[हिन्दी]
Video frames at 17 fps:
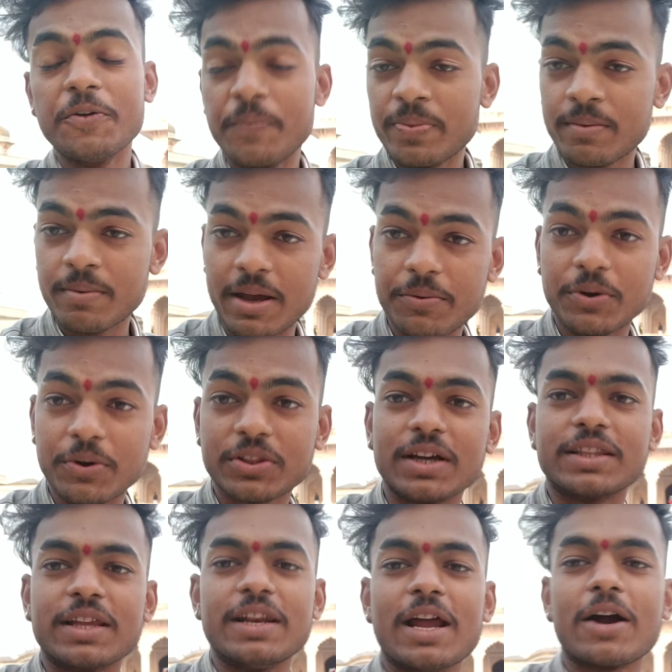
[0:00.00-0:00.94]
भाई बहुत
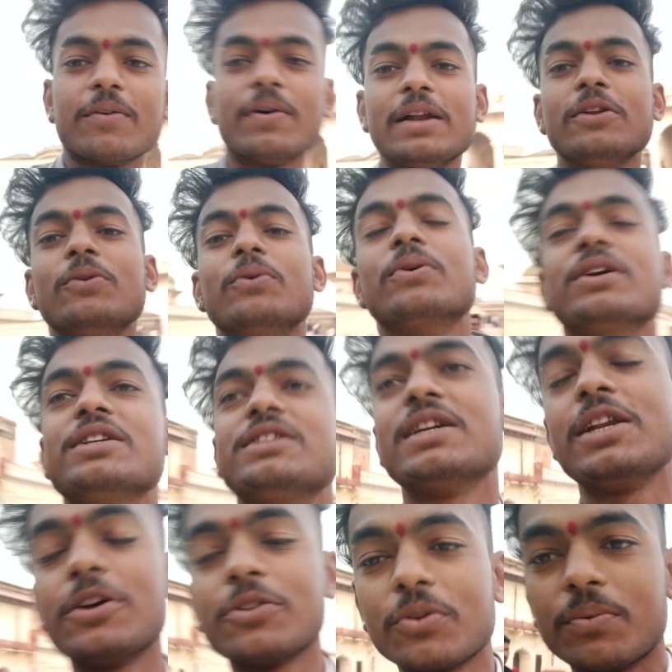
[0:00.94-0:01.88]
ख़तरनाक वाली
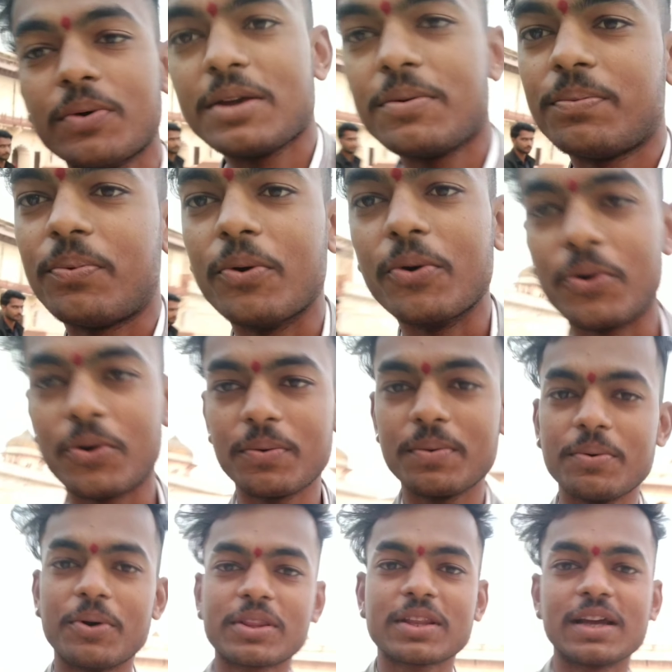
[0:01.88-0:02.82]
लोकेशन है तो भाई फ़ोटो भी
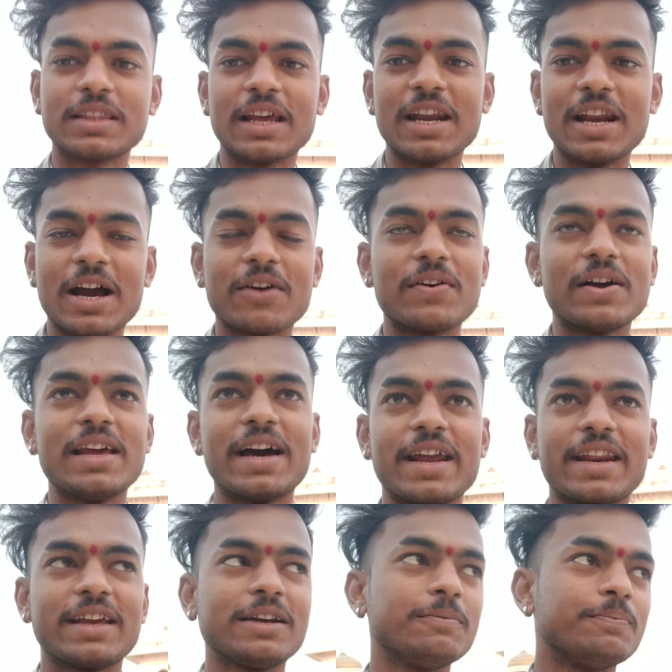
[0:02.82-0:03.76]
बहुत ख़तरनाक वाले आ
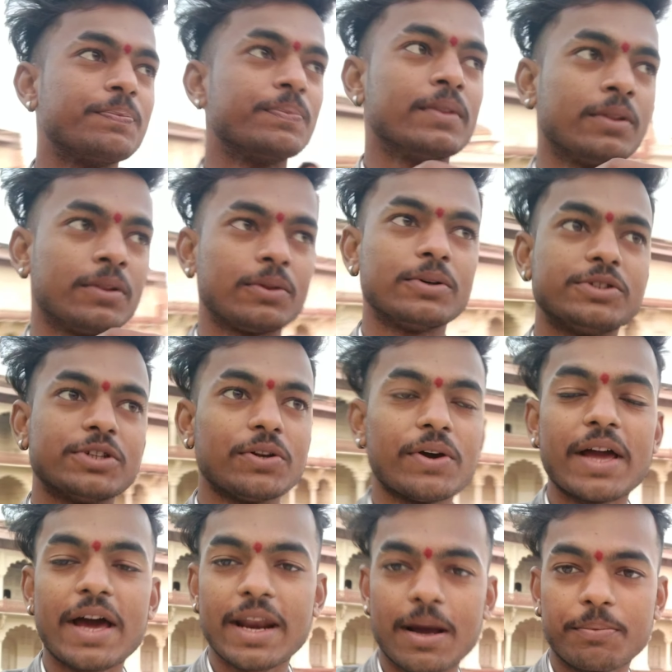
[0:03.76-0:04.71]
रहे हैं तो चलो
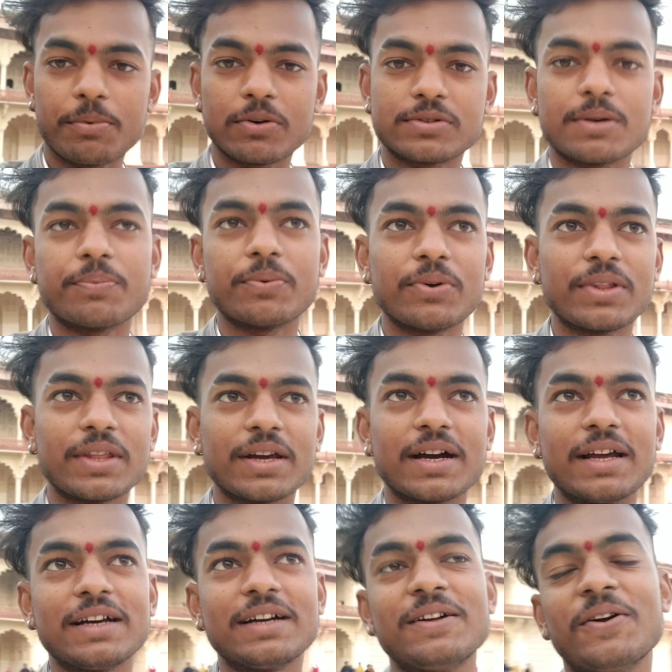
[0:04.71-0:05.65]
यार आप लोग सपोर्ट
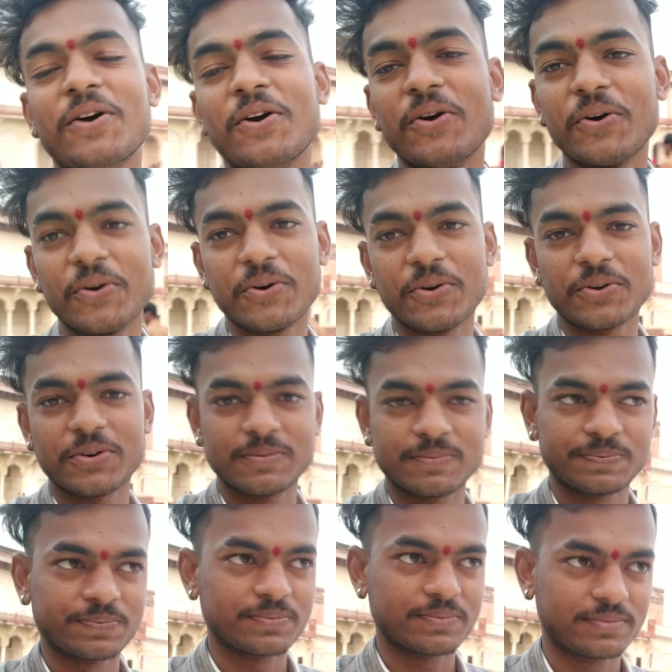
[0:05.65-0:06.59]
दिखाना और
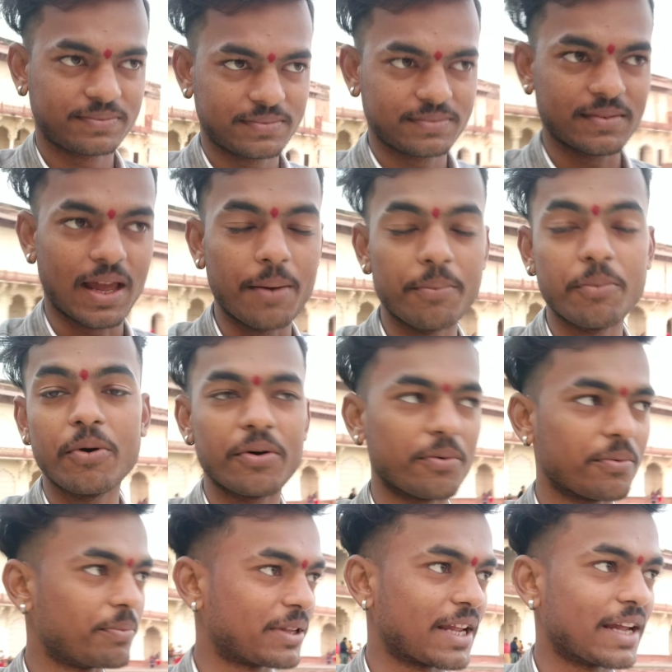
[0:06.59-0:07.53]
हम और
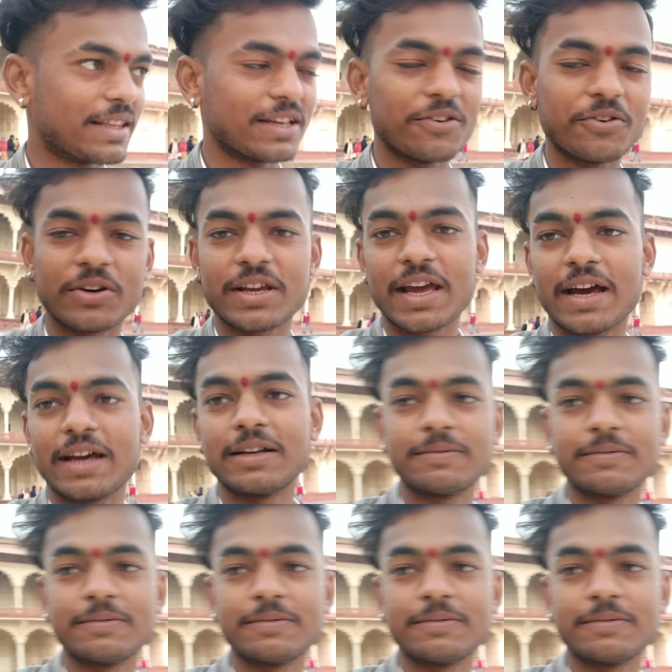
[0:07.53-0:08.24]
बताते हैं और क्या है